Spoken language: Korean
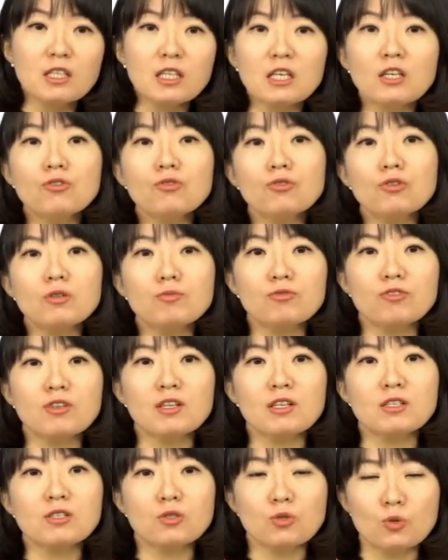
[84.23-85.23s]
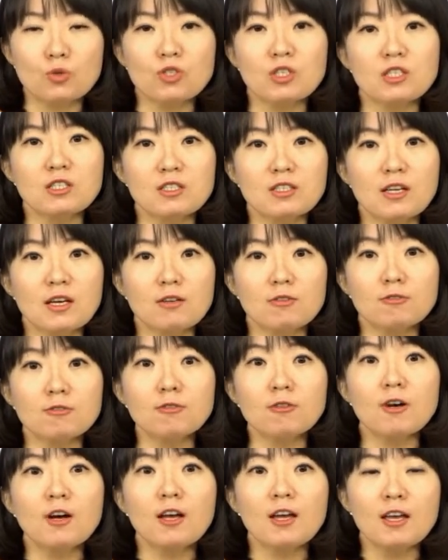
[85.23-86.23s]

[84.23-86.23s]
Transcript: 이후를 부에나스 노체스라고